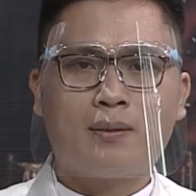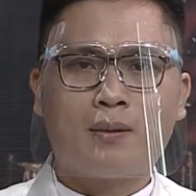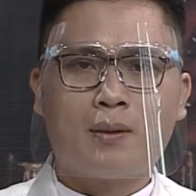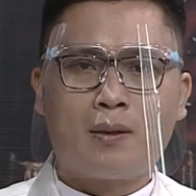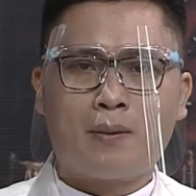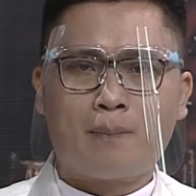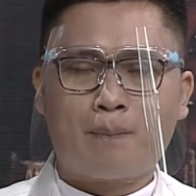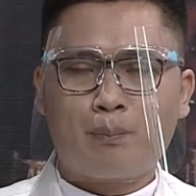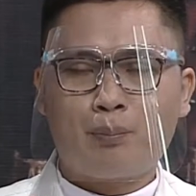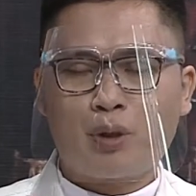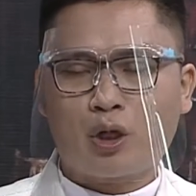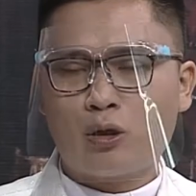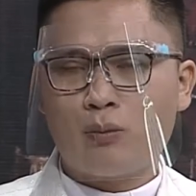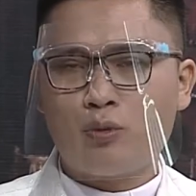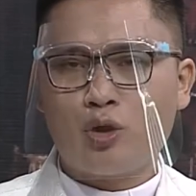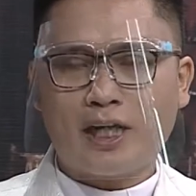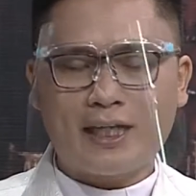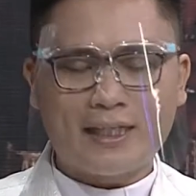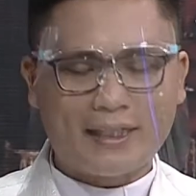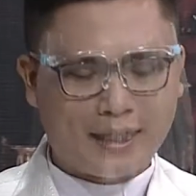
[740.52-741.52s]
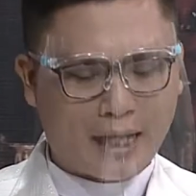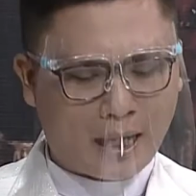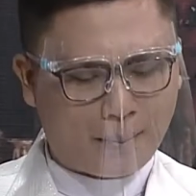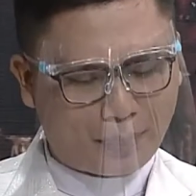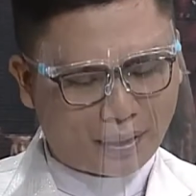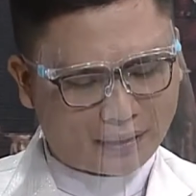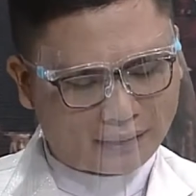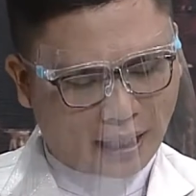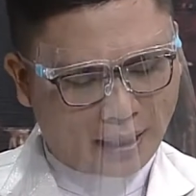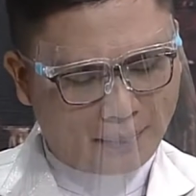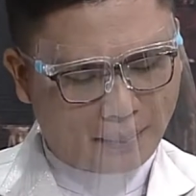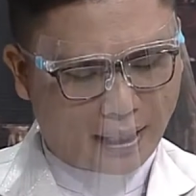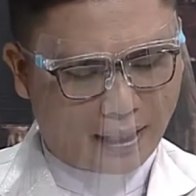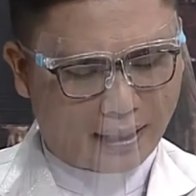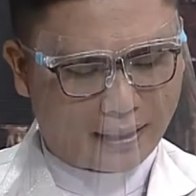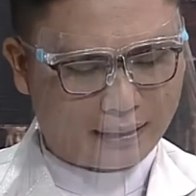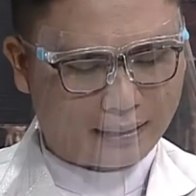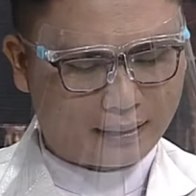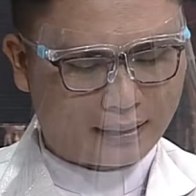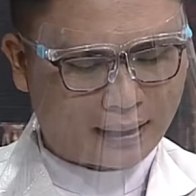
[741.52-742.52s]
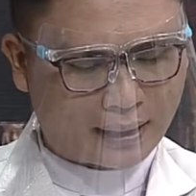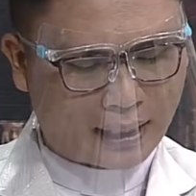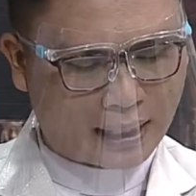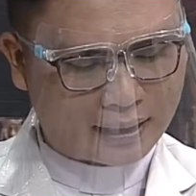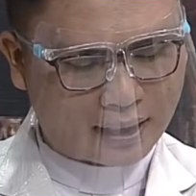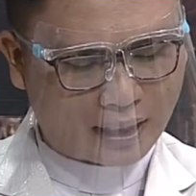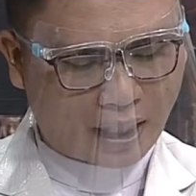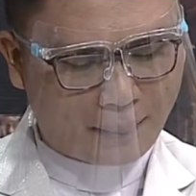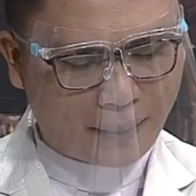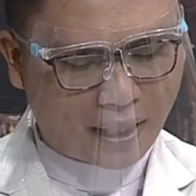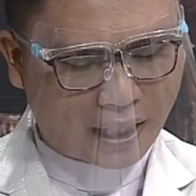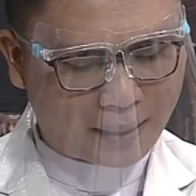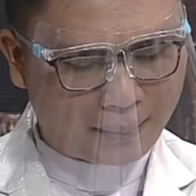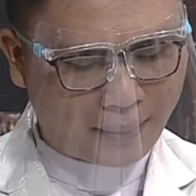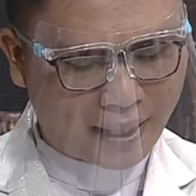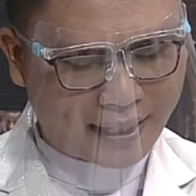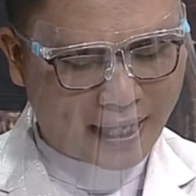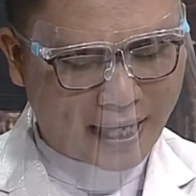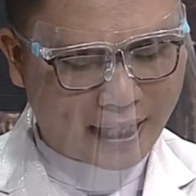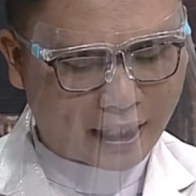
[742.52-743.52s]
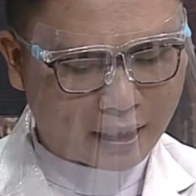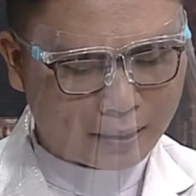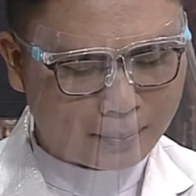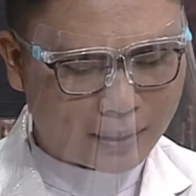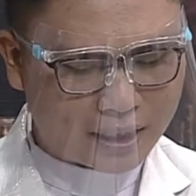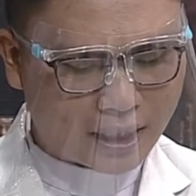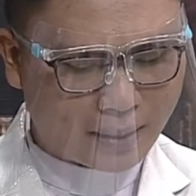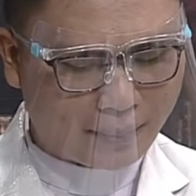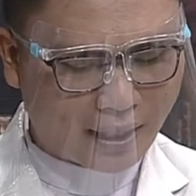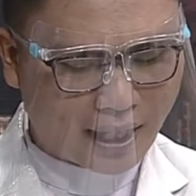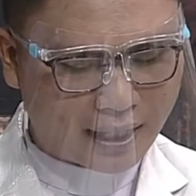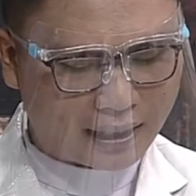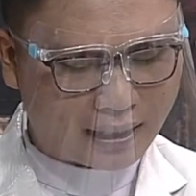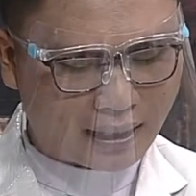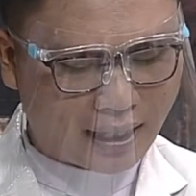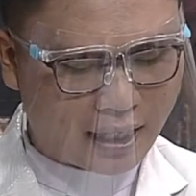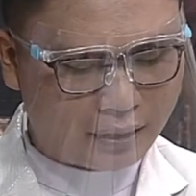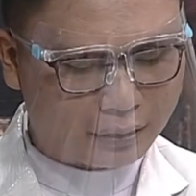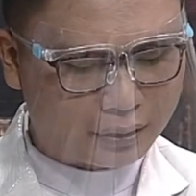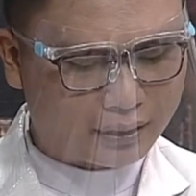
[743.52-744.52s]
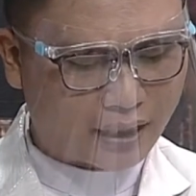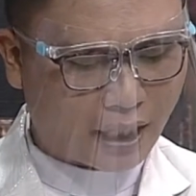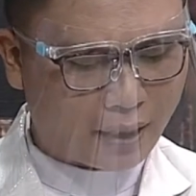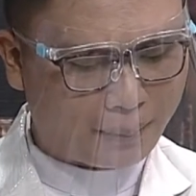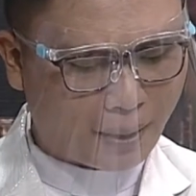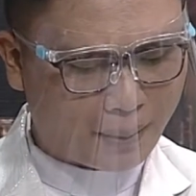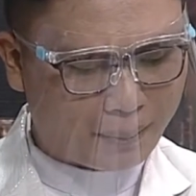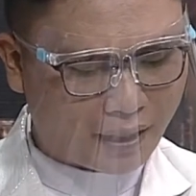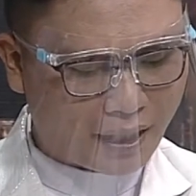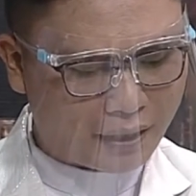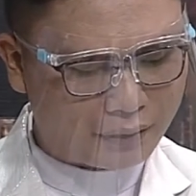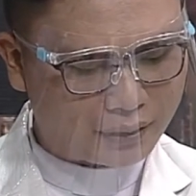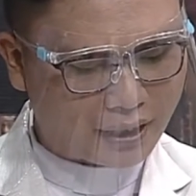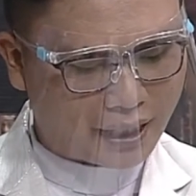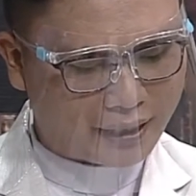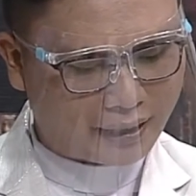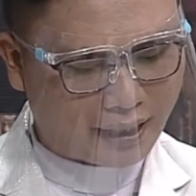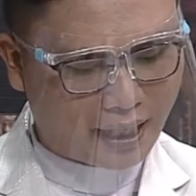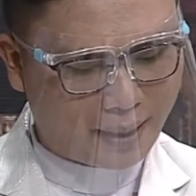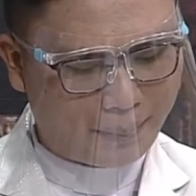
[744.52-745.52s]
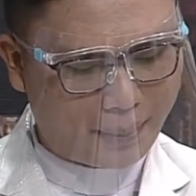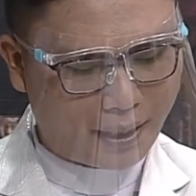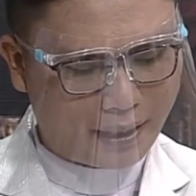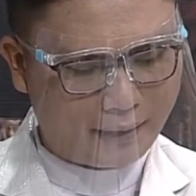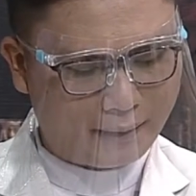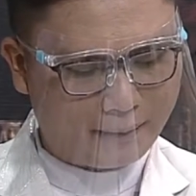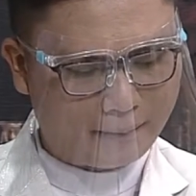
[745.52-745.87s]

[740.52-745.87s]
Pergumulan yang pertama, ketika bagaimana akan menyeberangi laut tanpa perahu dan kapal.